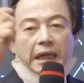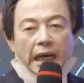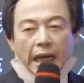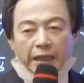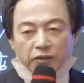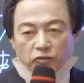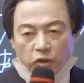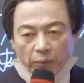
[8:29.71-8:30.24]

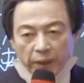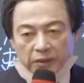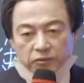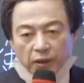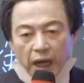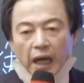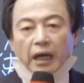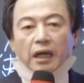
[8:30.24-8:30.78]
한
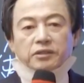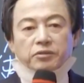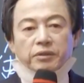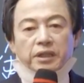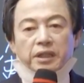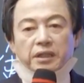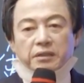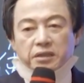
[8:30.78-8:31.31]
토막도 안 가지고
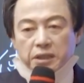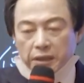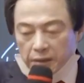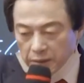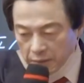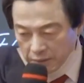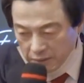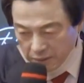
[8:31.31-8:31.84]
있는
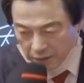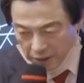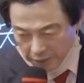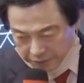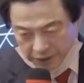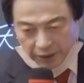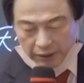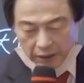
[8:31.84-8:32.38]
것이
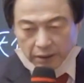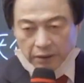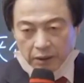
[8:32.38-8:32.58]
없어.